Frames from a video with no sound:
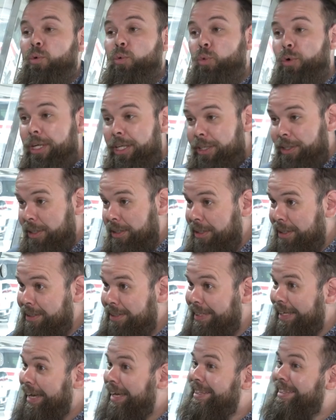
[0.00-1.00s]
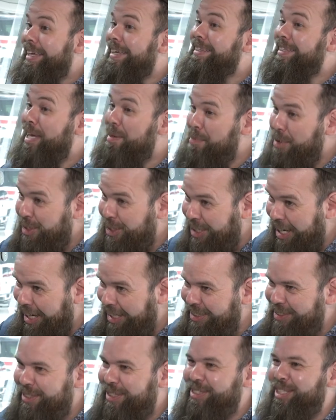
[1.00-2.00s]
Oui, il y a des très, très, très bonnes
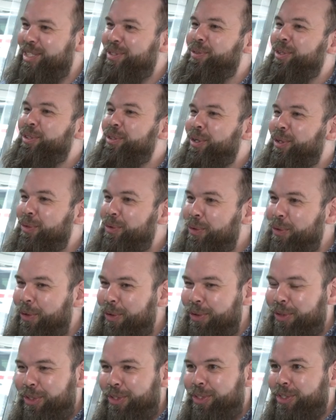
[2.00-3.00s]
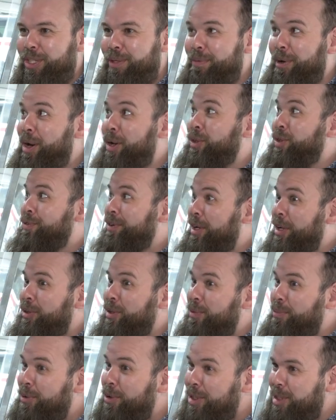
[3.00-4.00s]
chances que ça se fasse de retour. On a justement un nouvel
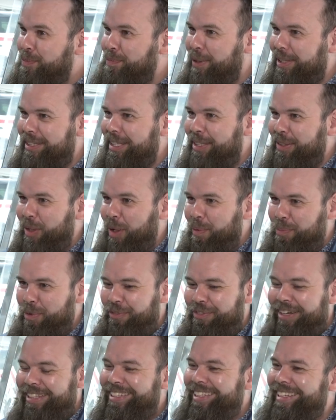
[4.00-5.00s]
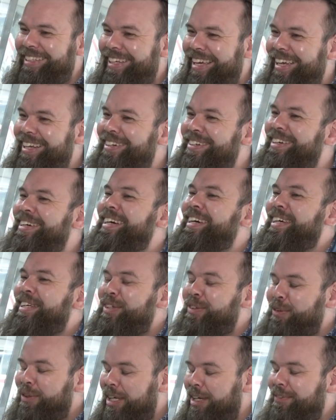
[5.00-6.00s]
autobus. Peut-être qu'on peut faire des liens. Là.
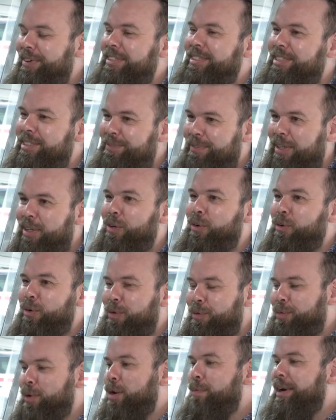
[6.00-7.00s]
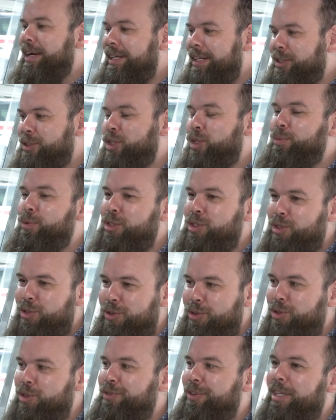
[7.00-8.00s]
Donc, effectivement, on on, probablement que les autobus,
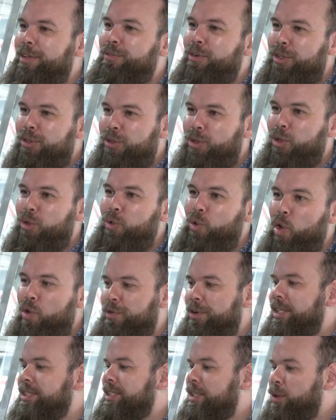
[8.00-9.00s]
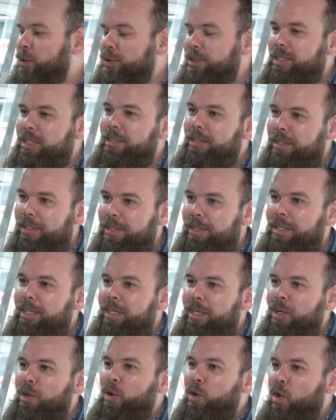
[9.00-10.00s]
du, fait qu'ils vont être de retour, on va les annoncer euh,
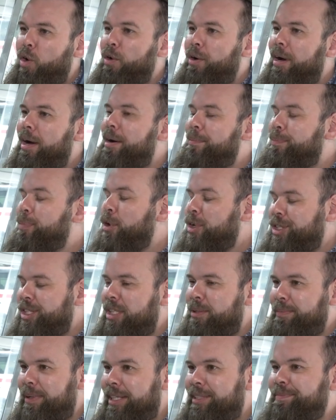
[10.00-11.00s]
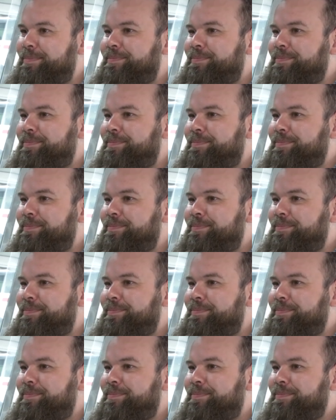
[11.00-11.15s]
prochainement.